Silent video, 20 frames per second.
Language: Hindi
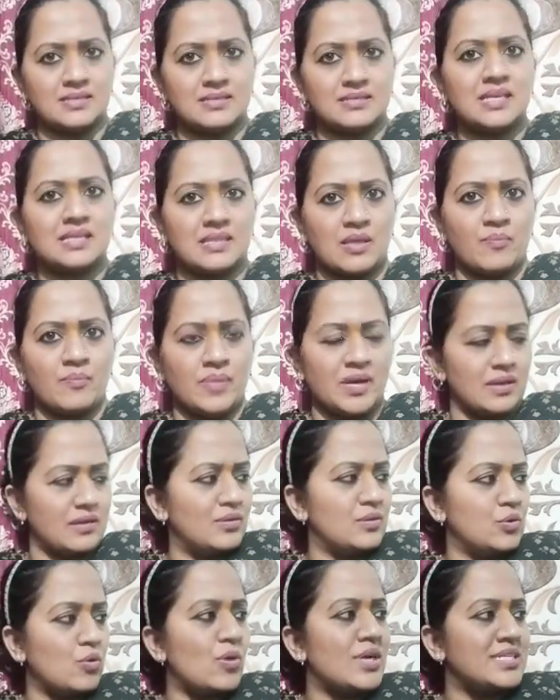सितंबर
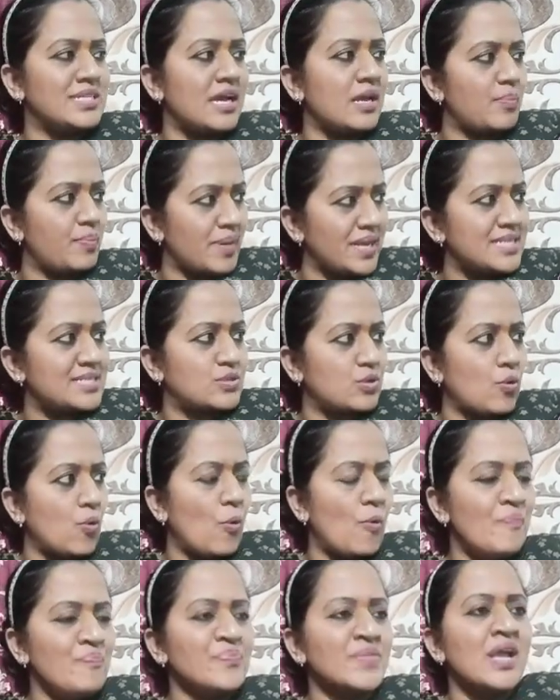2020 को
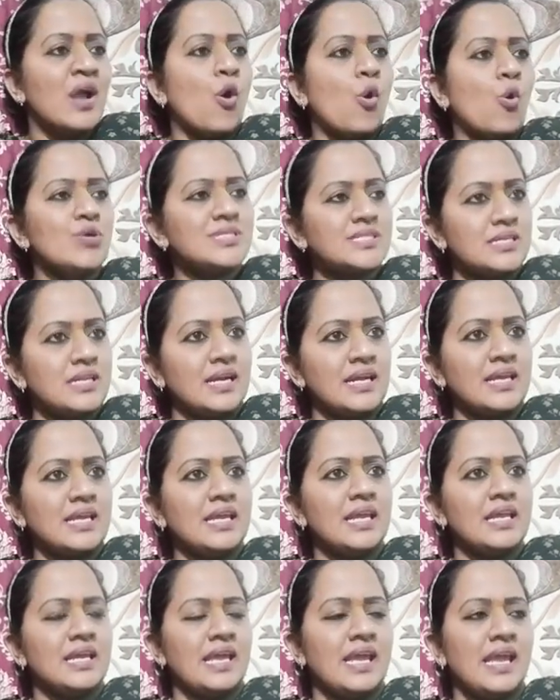उस
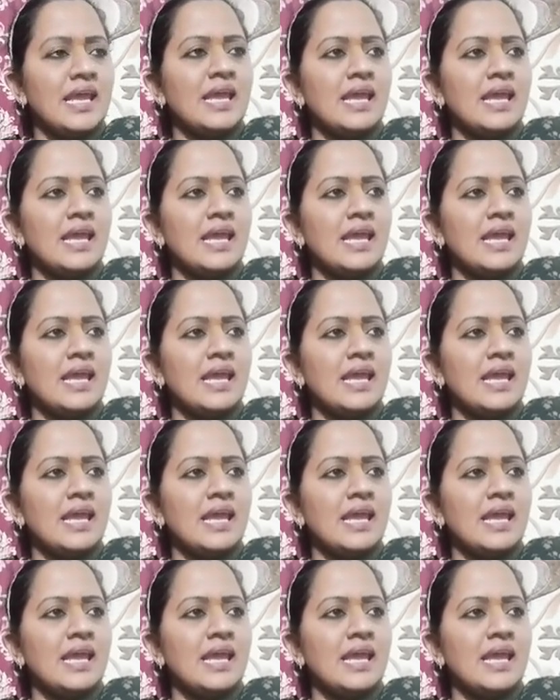लड़की ने